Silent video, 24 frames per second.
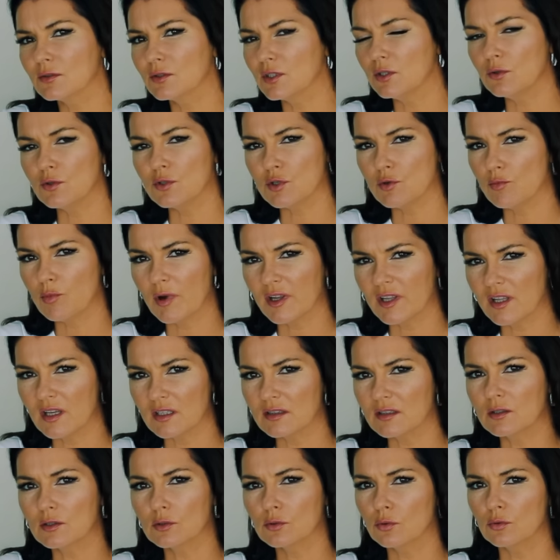Вот не очень
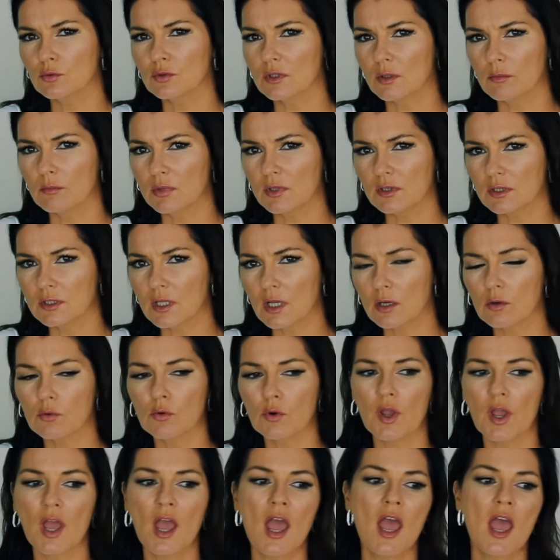понятно, кто он там был
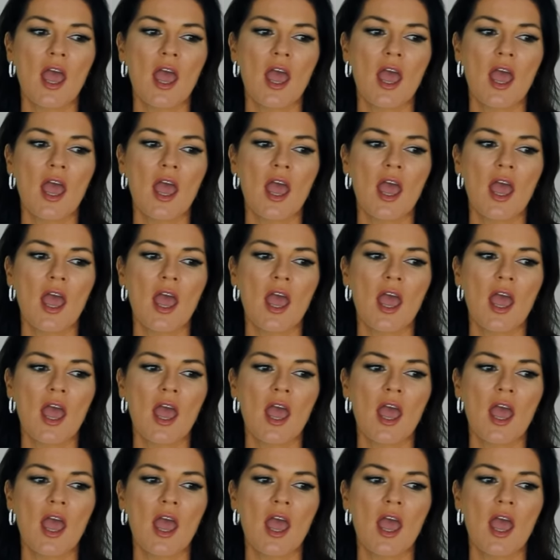такой.